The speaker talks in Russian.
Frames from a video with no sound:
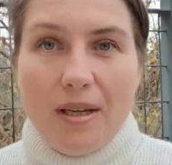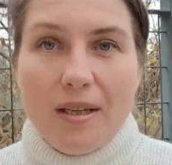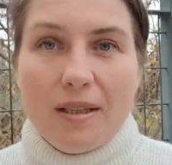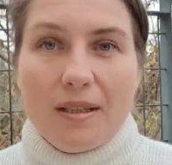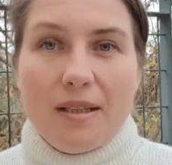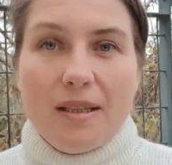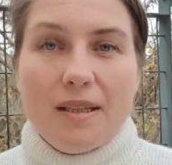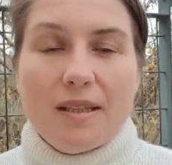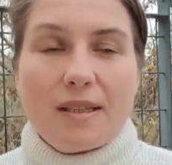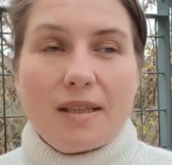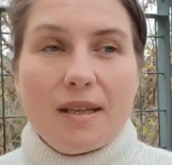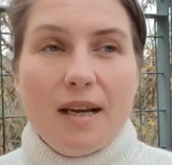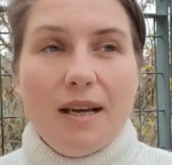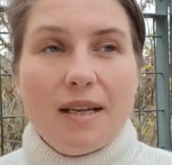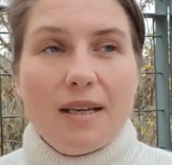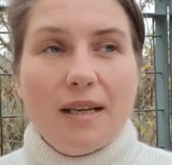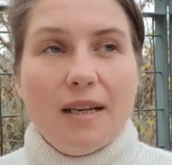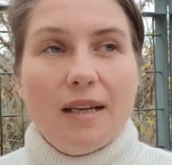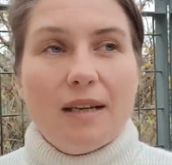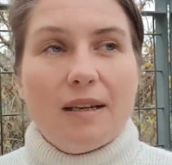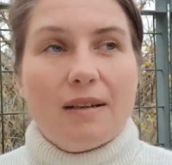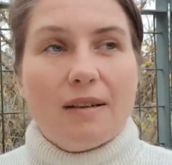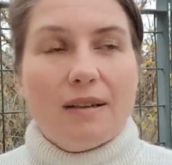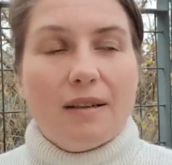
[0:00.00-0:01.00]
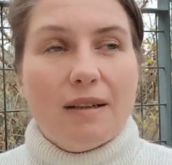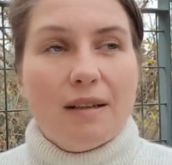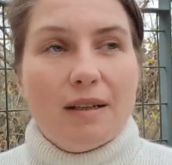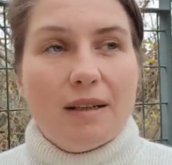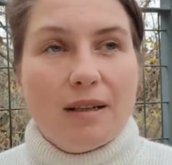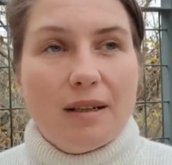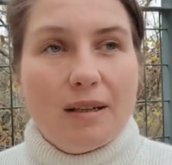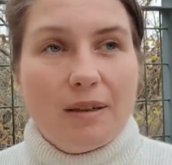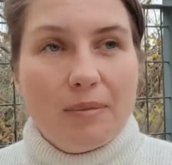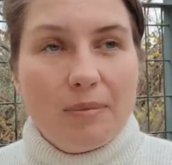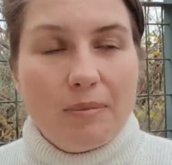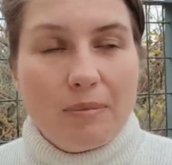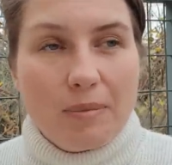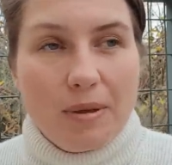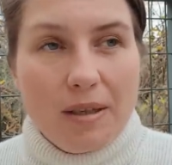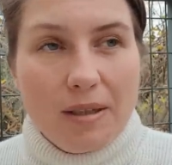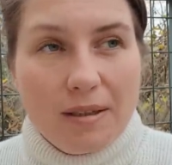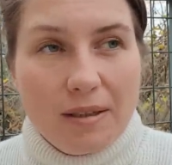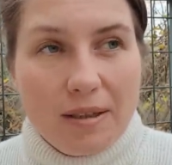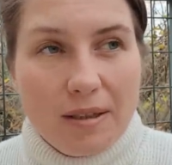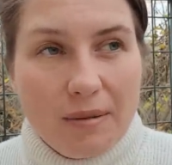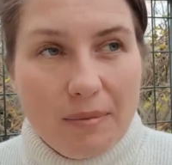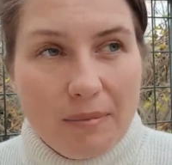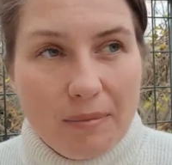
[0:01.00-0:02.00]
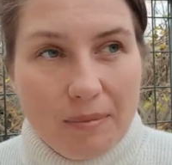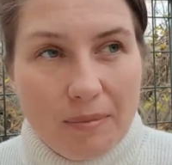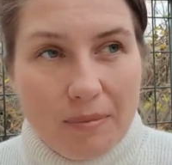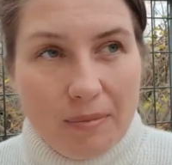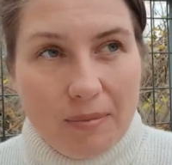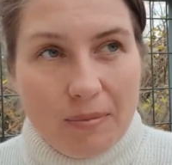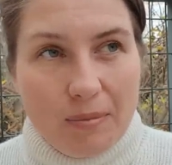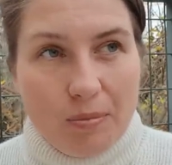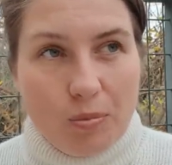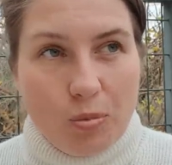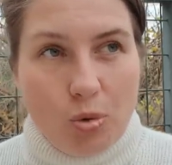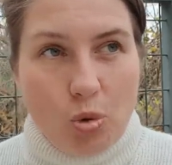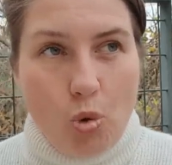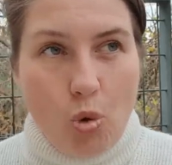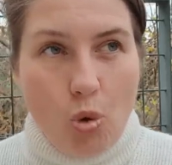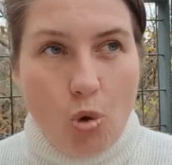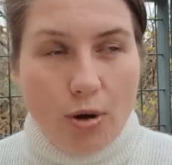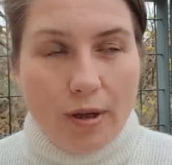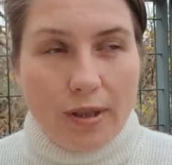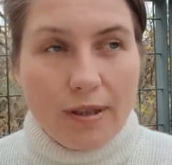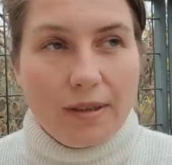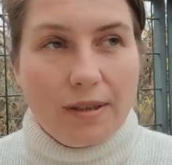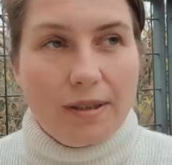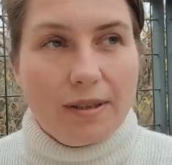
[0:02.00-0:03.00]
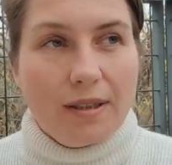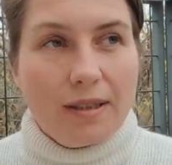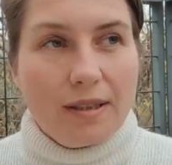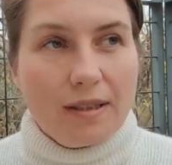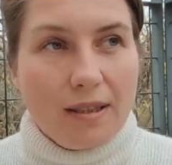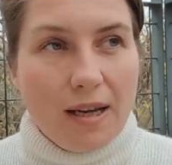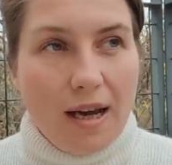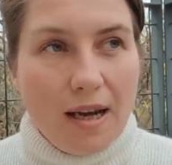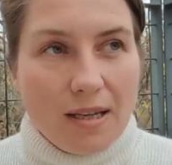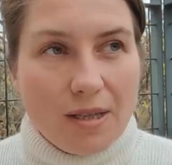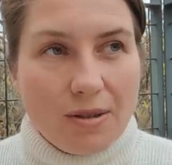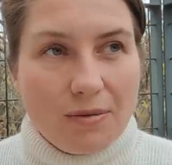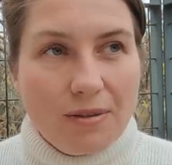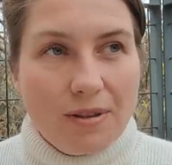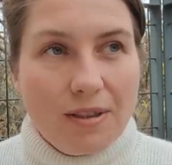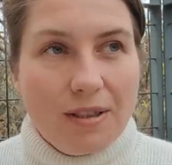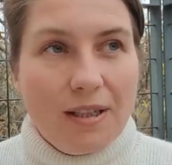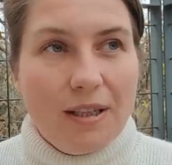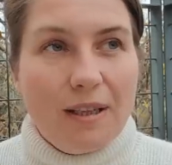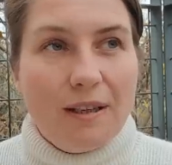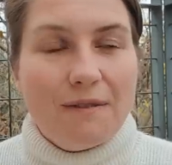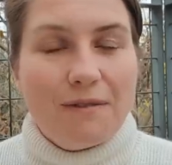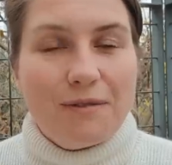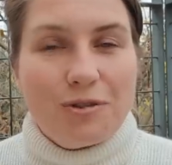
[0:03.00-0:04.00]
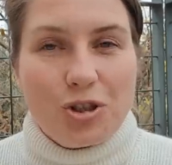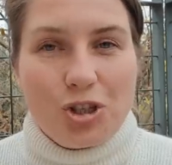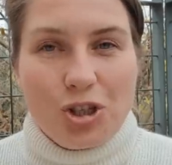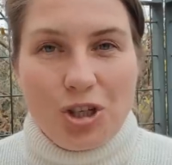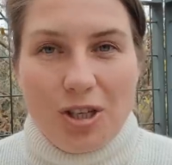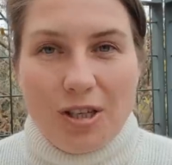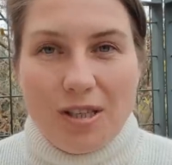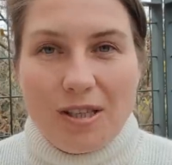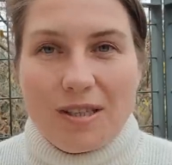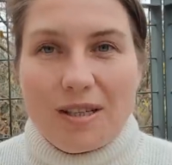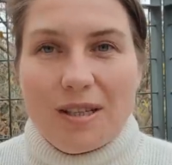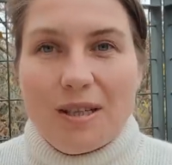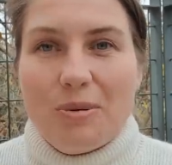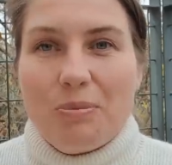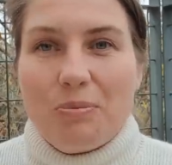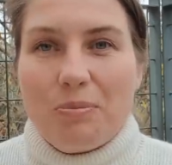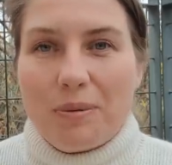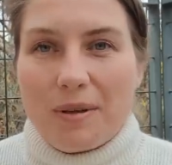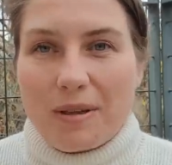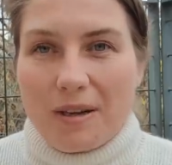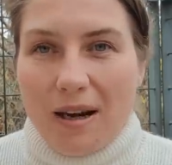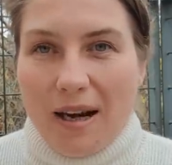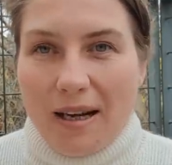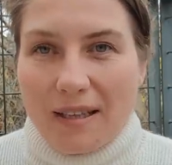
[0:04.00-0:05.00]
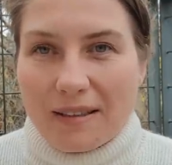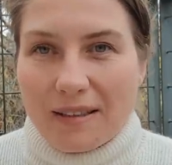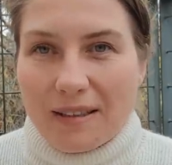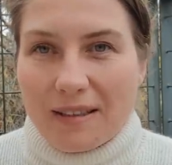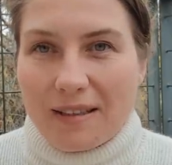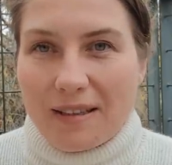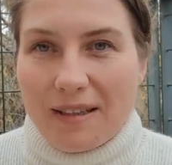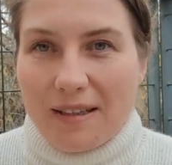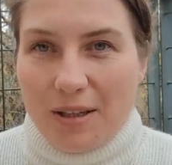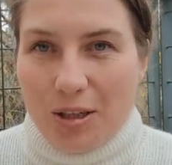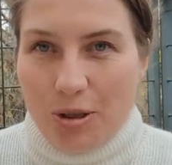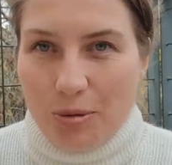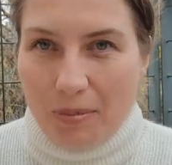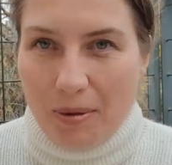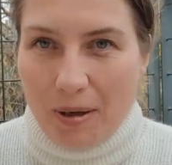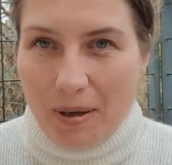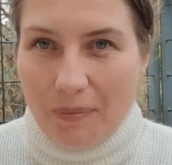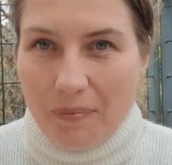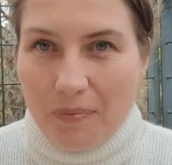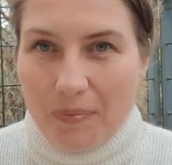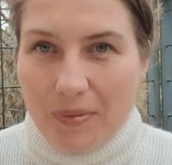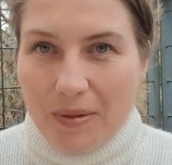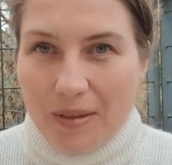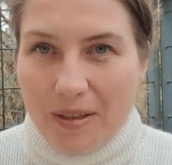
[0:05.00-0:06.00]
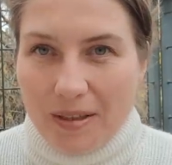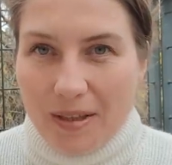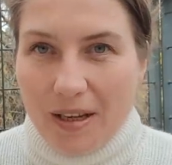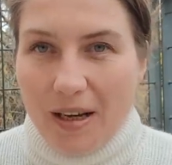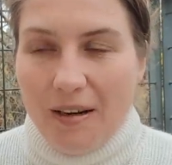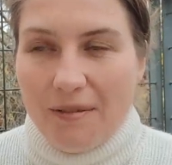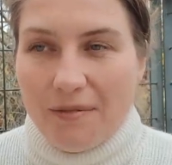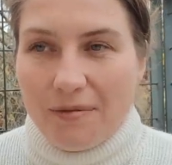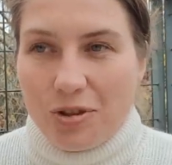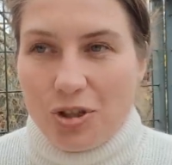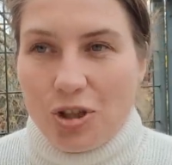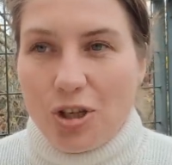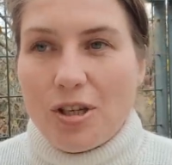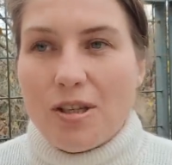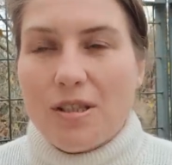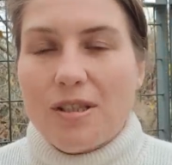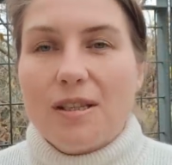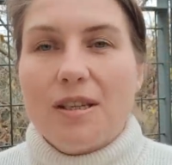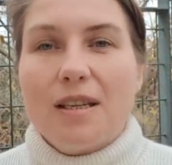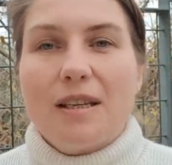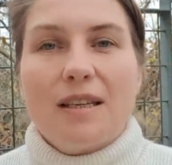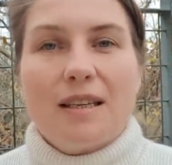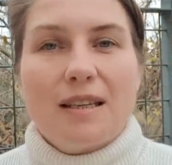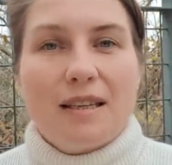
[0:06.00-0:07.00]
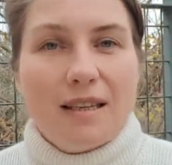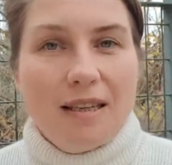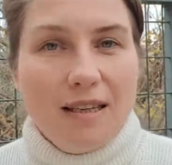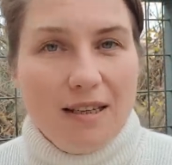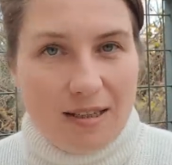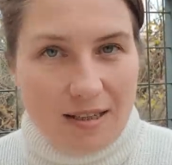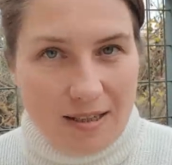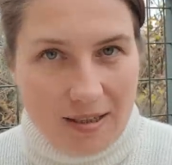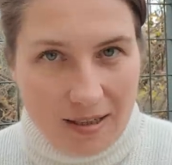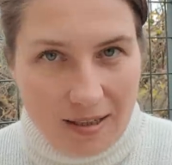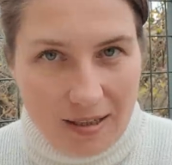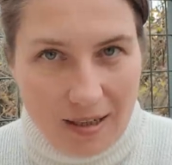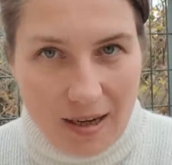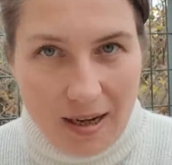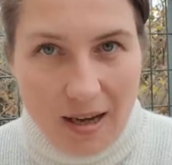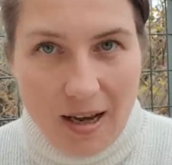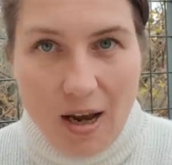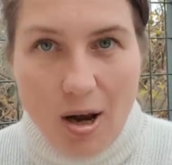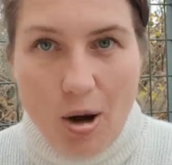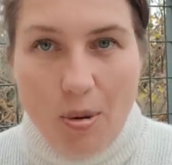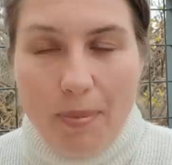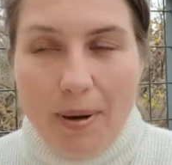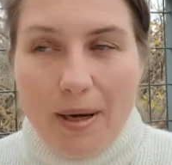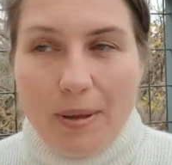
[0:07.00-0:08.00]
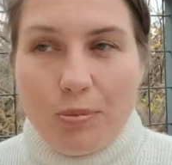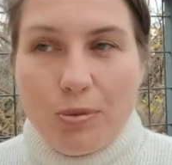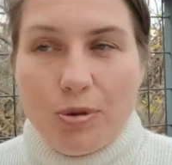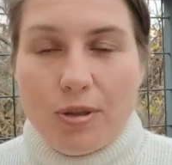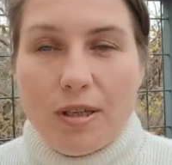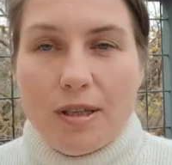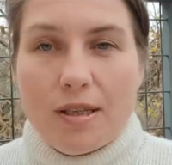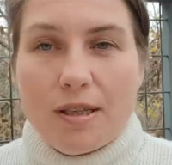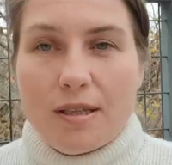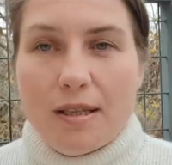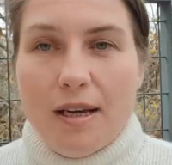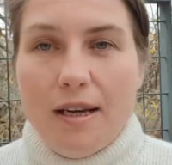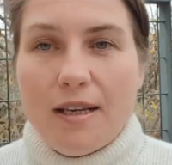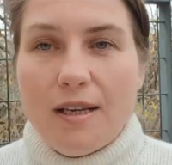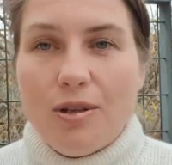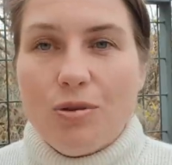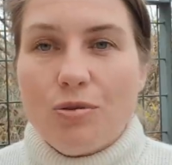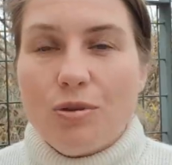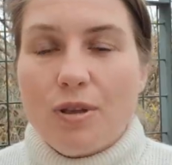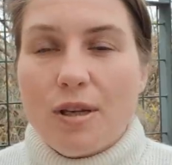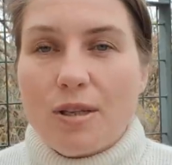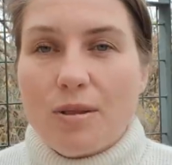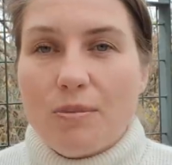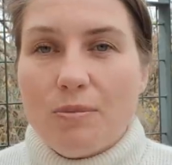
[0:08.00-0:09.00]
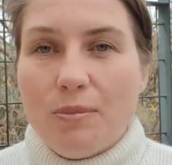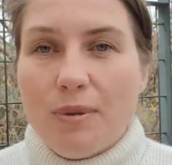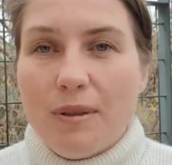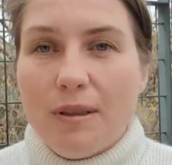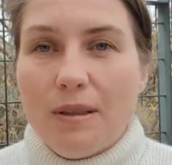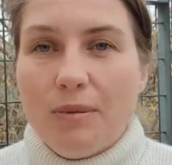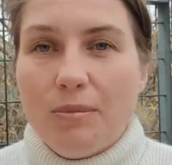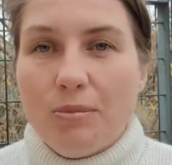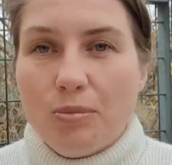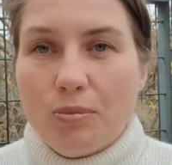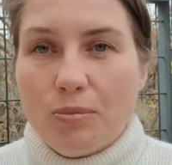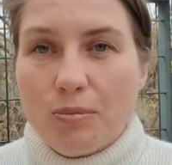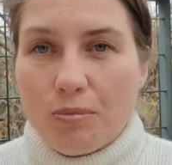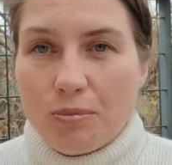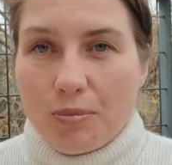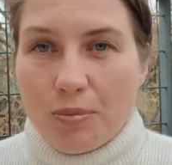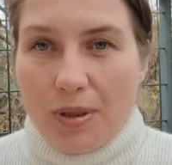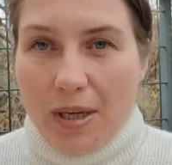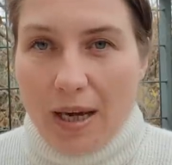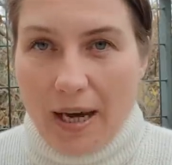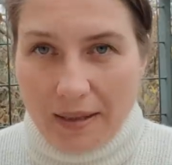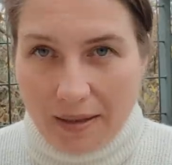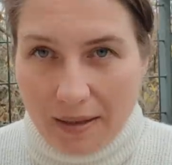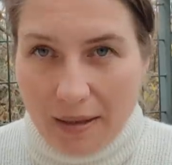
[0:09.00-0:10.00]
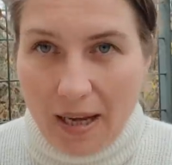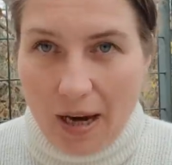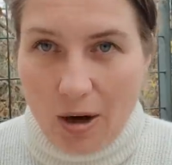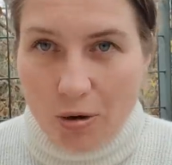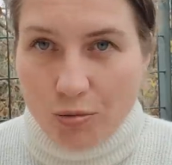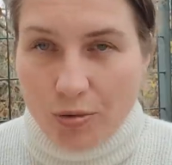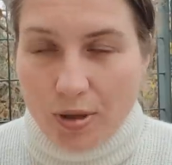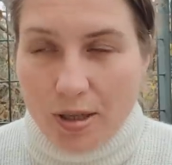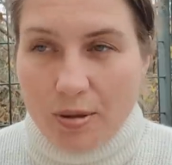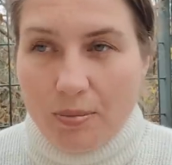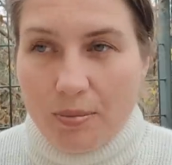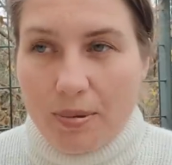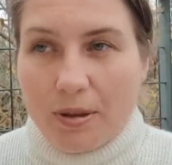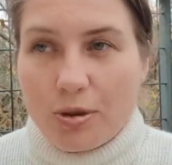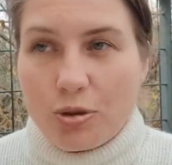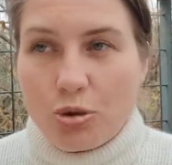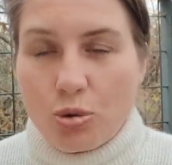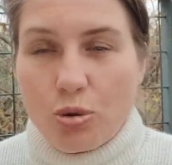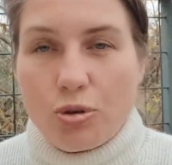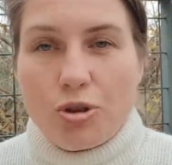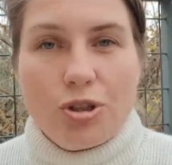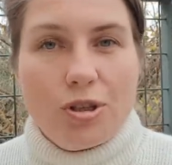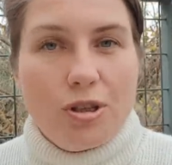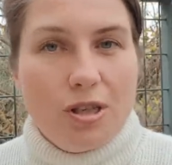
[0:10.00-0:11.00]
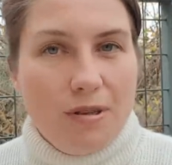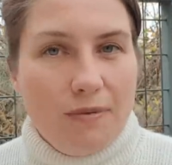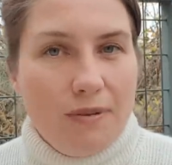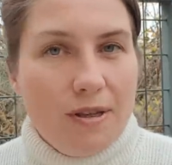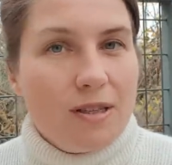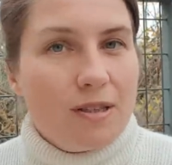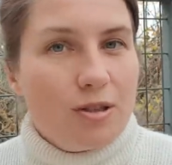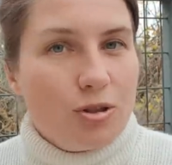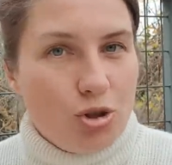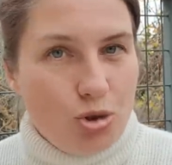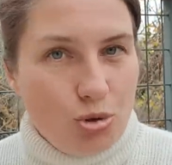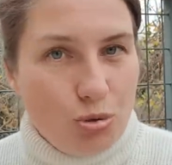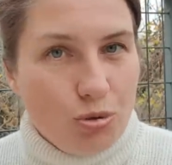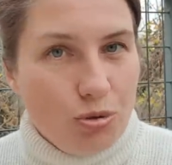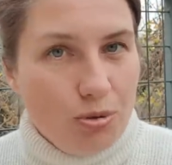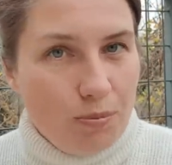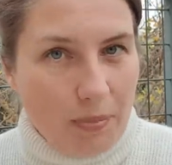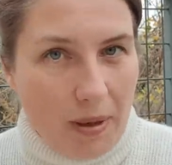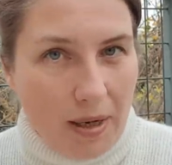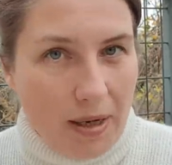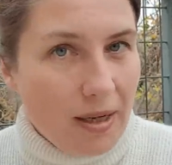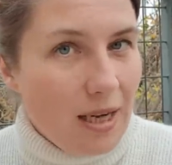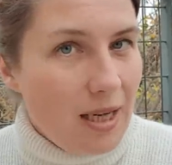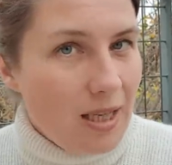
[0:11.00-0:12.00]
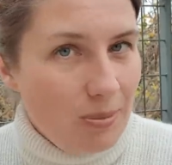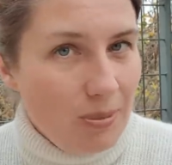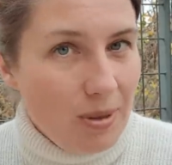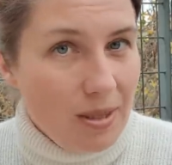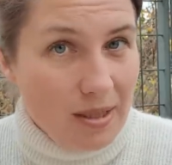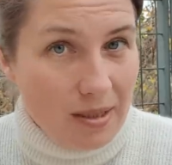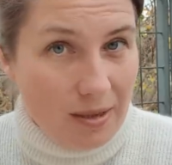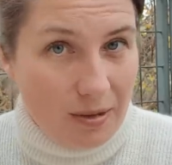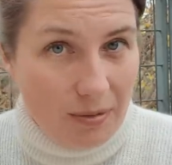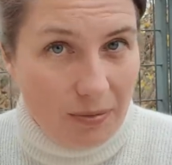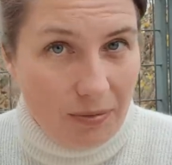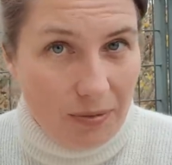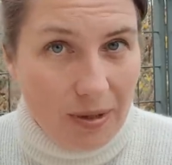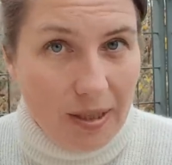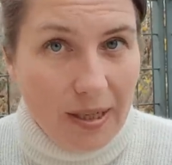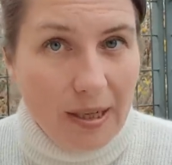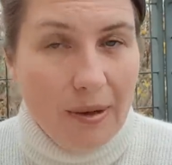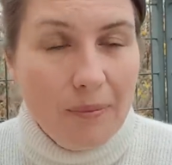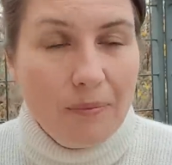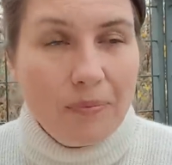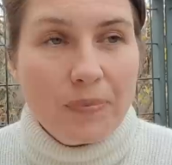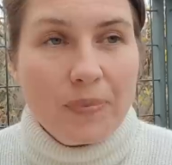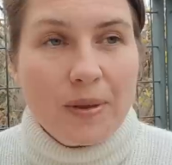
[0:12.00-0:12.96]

Кейсария э, – это город, названный в честь императора Рима, да, в честь Кесаря. Поэтому Кесарии у нас было не одна, у нас было точно известно, что, по крайней мере, две.